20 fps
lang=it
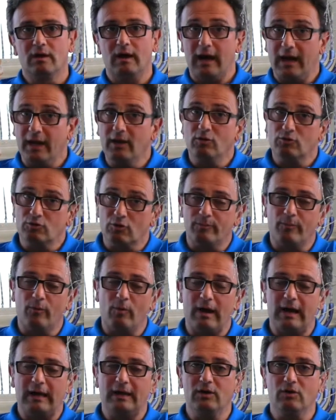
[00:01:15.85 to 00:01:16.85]
anno
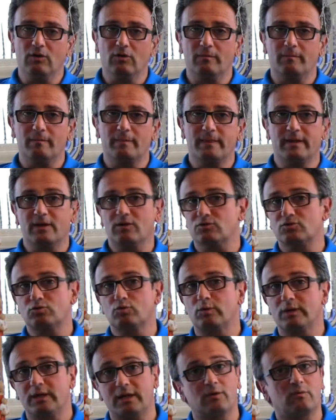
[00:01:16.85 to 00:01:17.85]
dopo anno di
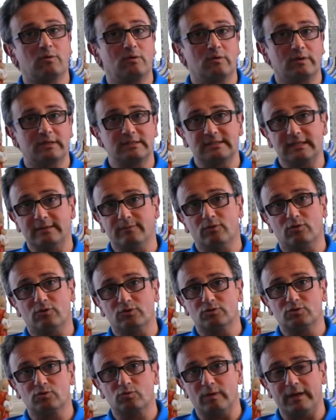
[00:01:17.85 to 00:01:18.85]
costruire quello che stiamo
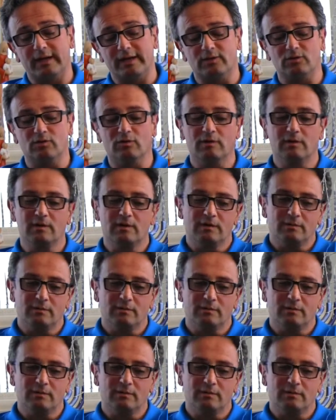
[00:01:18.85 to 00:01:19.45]
costruendo,